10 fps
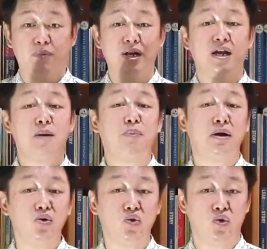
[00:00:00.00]
mereka
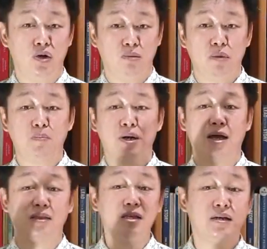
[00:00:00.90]
perlu
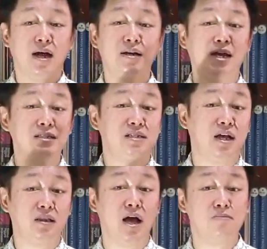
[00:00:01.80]
memperhatikan
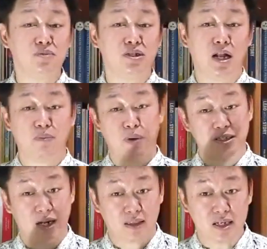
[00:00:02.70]
nasihat Amsal
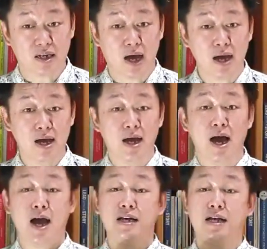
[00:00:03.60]
pasal
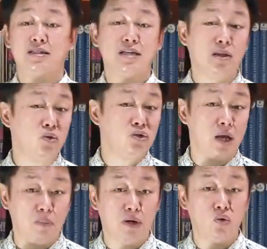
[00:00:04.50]
3 ayat 1
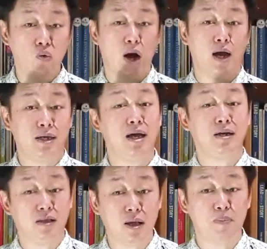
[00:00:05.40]
sampai 2 yang
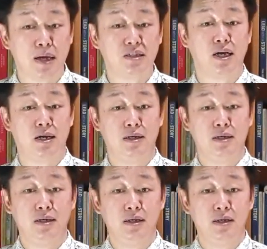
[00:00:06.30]
kita baca
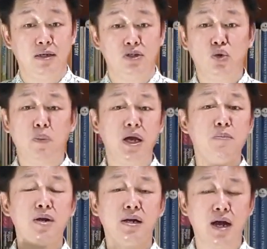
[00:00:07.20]
supaya
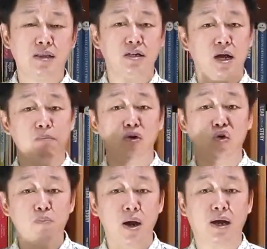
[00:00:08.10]
mereka tidak
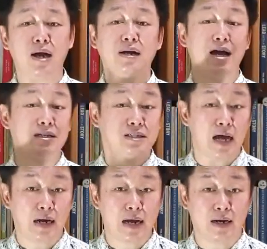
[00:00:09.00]
melupakan
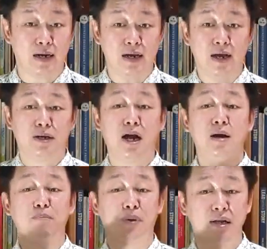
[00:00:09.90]
ajaran
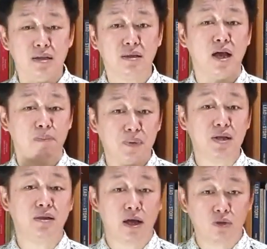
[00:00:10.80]
dan
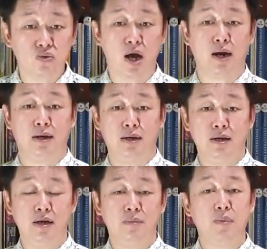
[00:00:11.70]
perintah-perintah Tuhan.
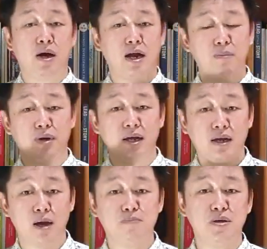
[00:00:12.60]
Bahkan
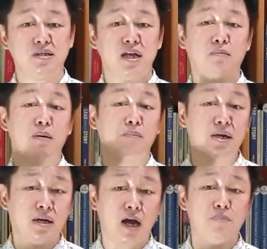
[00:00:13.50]
mereka bisa
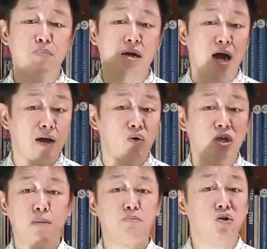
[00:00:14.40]
memberikan pengaruh
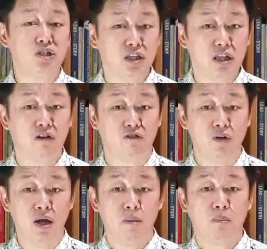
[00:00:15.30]
yang positif
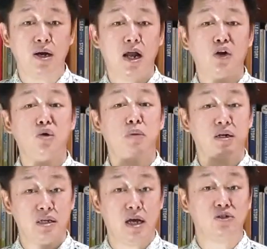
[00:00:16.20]
melalui
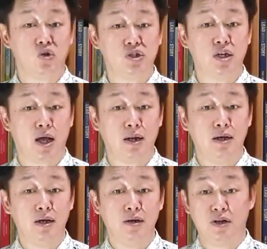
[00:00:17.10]
media sosial
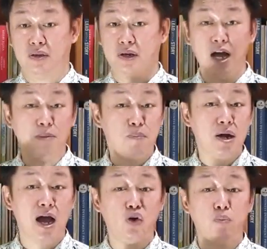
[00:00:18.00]
di tengah
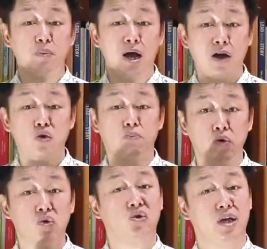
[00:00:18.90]
pengaruh-pengaruh
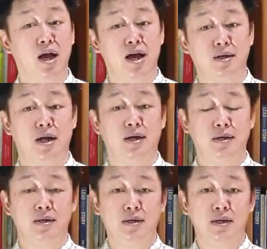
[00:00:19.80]
buruk yang ada.
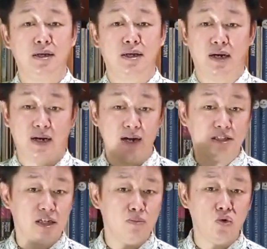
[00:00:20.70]
Generasi